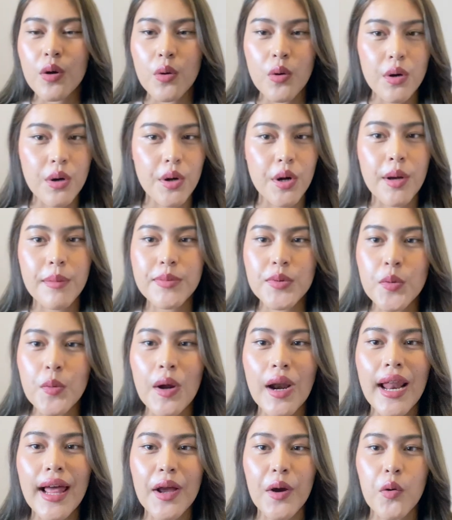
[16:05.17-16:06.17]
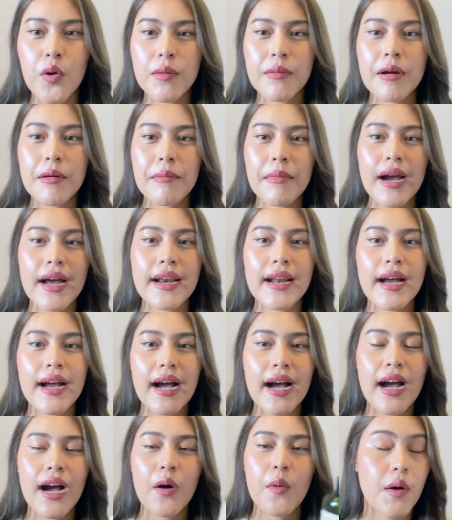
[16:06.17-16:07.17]
คนรอบตัวหลายคนมากๆนะ
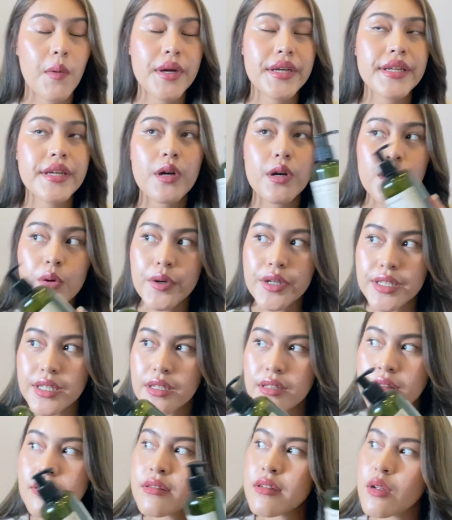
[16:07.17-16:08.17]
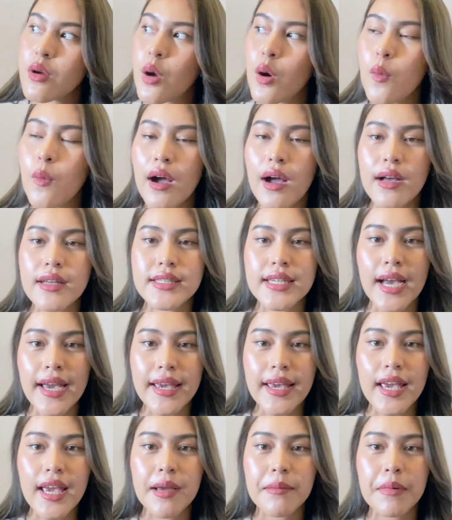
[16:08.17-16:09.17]
คะเอาไว้ที่คอนโดอีกที่นึงแล้วก็ว่าใช้
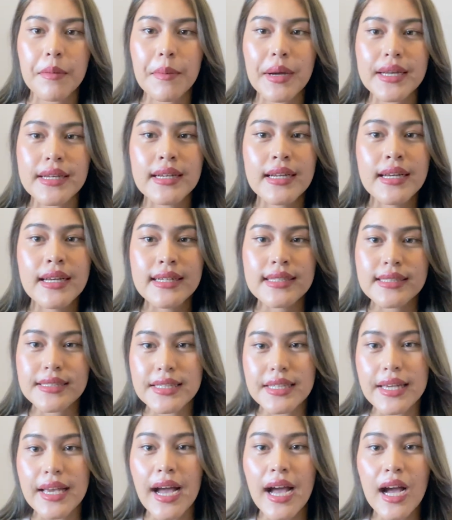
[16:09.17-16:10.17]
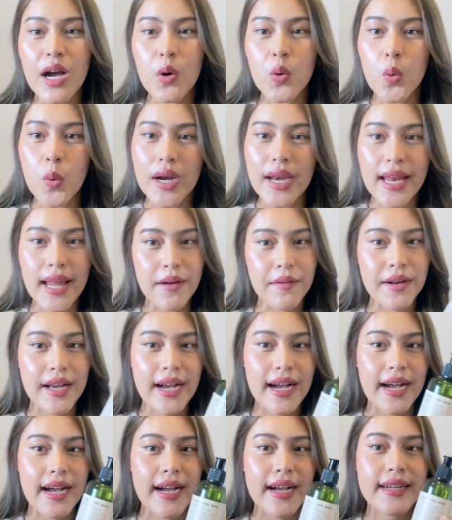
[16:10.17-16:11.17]
เองประมาณสี่ถึงห้า ขวดแล้ว
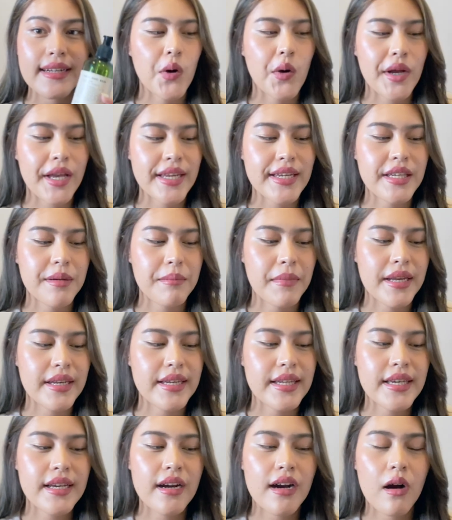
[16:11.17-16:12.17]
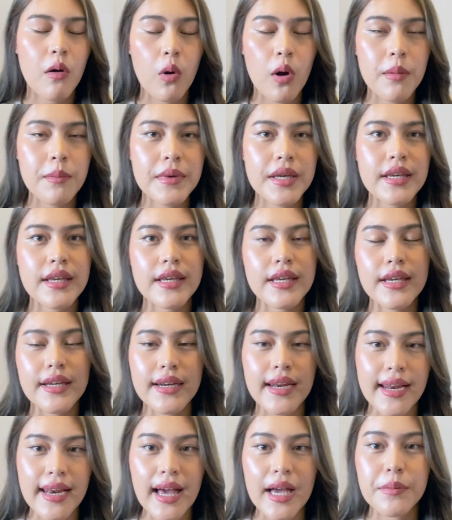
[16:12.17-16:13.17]
นะคะ Organic Body เขาก็มีอีก
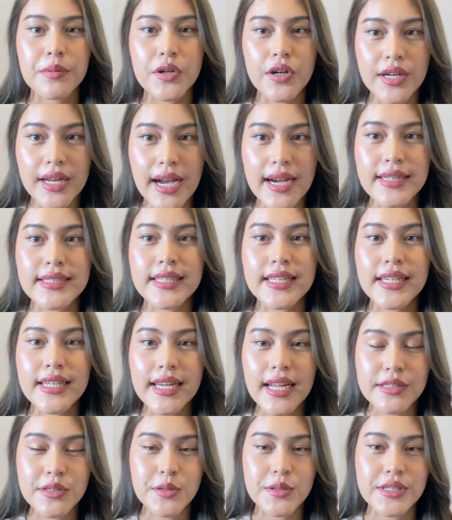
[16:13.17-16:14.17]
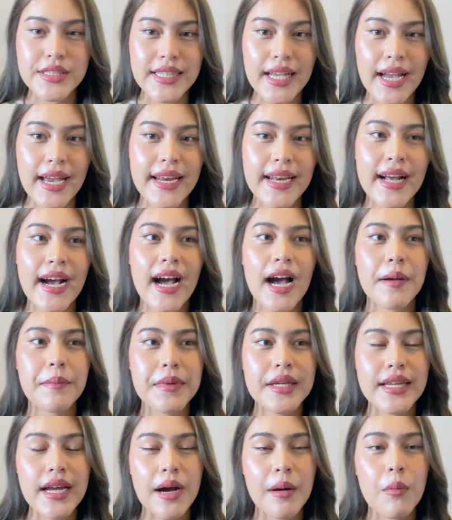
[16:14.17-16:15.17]
หลายๆ product ที่น่าสนใจนะคะ
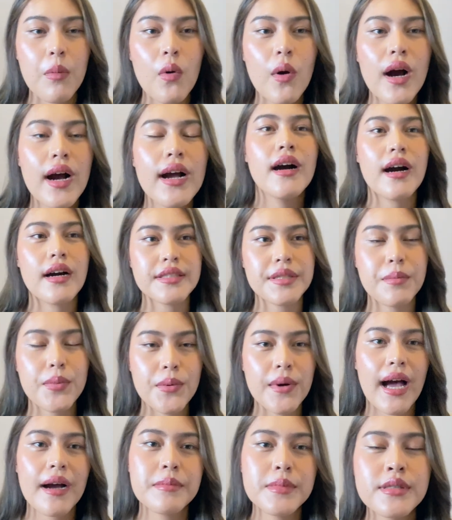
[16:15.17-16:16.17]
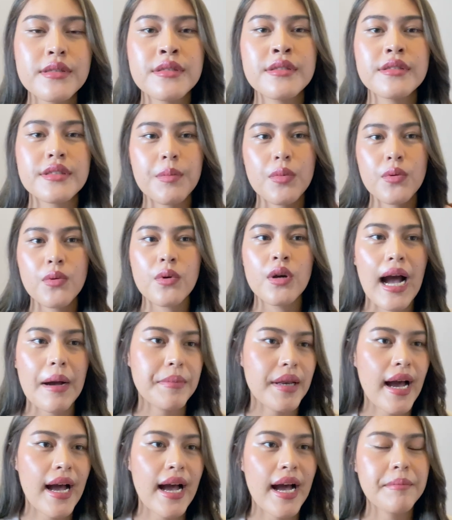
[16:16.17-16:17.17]
มีทั้งพวกสบู่ล้างมือสบู่อา
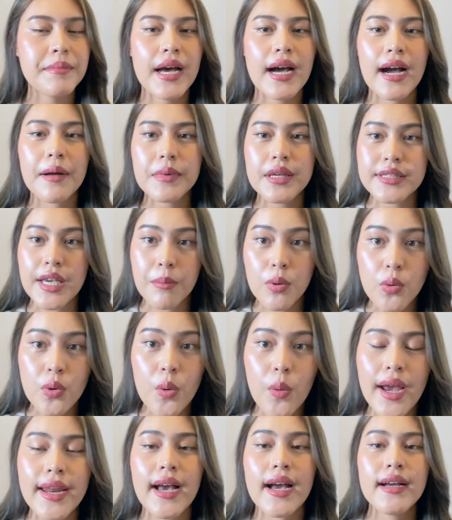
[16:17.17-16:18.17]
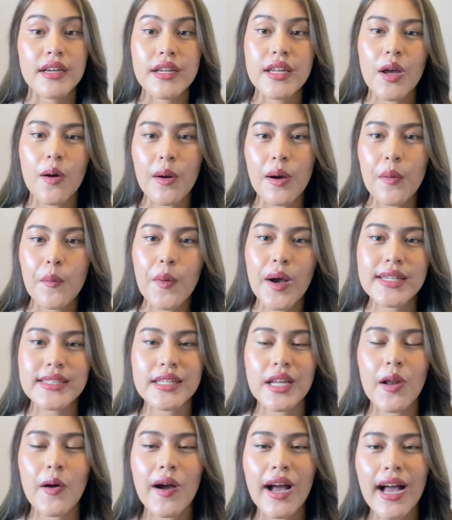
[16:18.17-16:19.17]
บน้ำนะคะมีแชมพูด้วยนะก็เดี๋ยวว่า
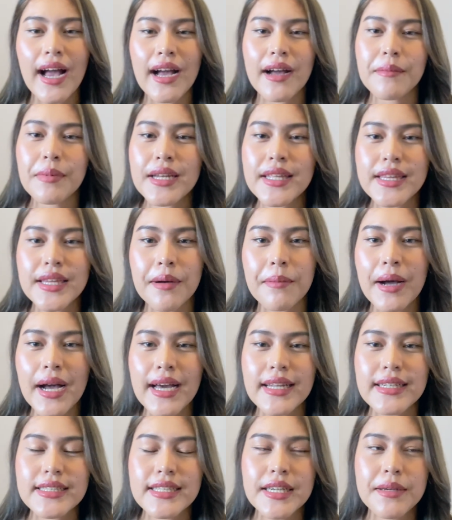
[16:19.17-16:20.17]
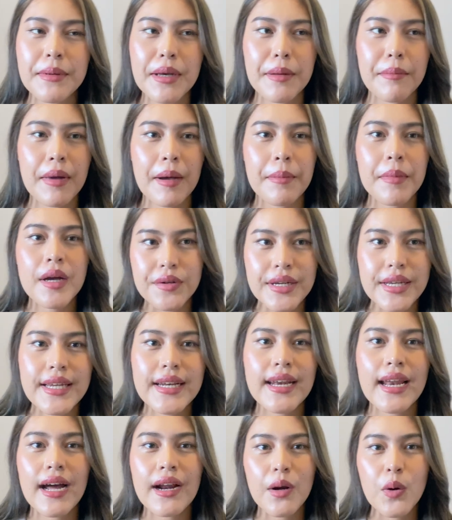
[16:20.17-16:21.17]
งๆจะลองหาผลิตภัณฑ์ที่มันแบบรี
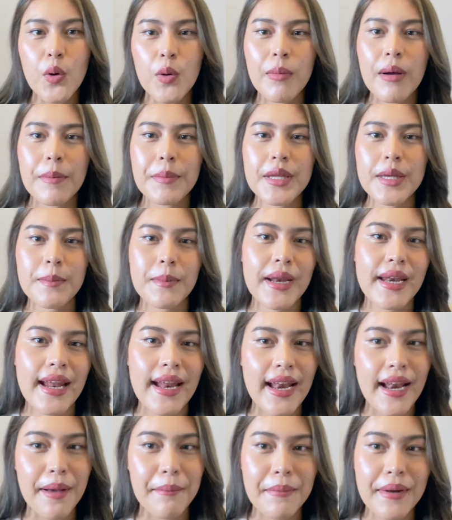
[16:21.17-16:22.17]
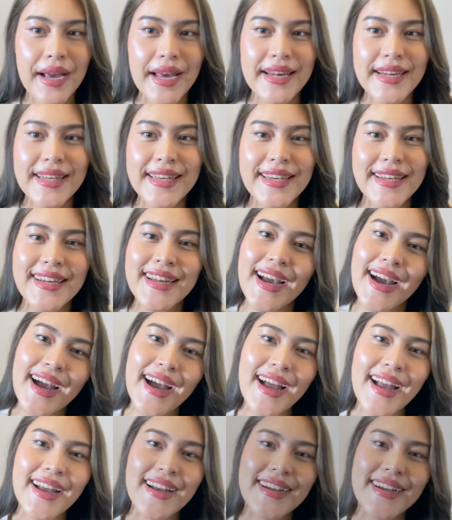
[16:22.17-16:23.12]
นรักโลกแบบนี้มาแนะนำกันอีกนะคะ